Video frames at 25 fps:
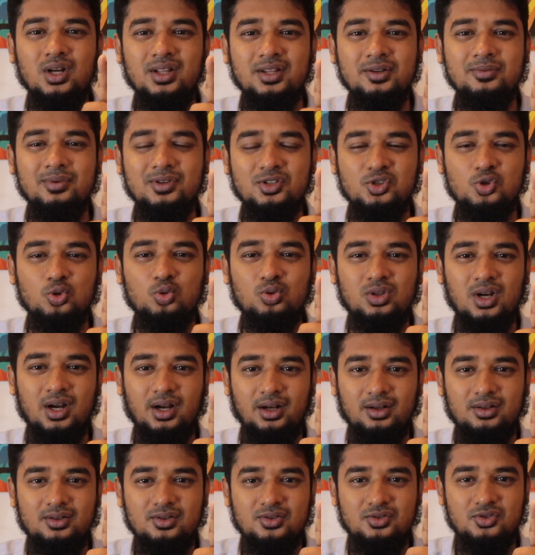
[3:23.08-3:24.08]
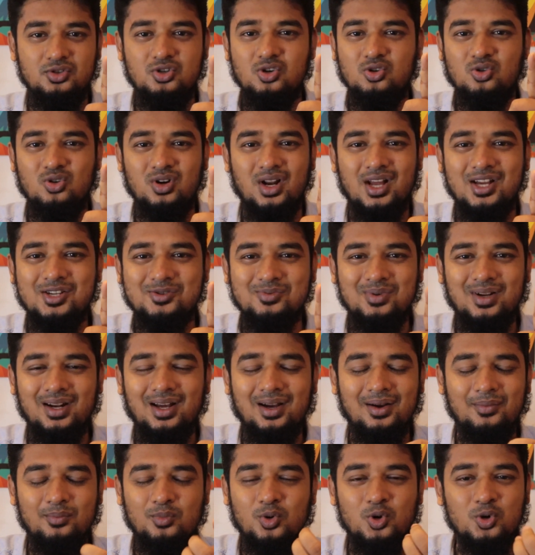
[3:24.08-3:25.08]
জুতা দিবেন জুতা যখন
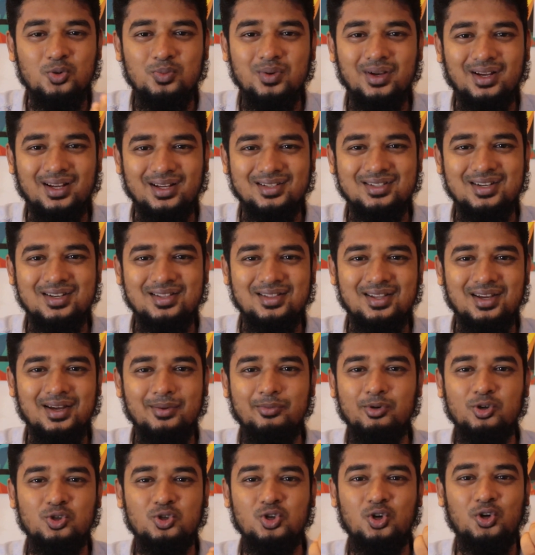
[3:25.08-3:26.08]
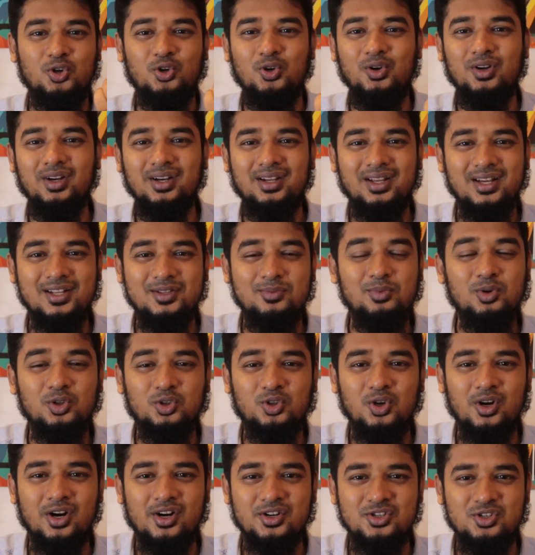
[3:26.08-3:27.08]
আসবে না ভোট ভিক্ষা চাইতে এবং জনগণের
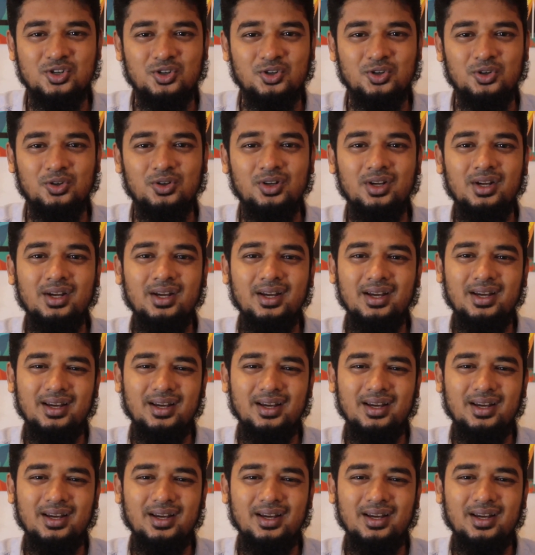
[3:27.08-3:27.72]
খেদমত করার জন্য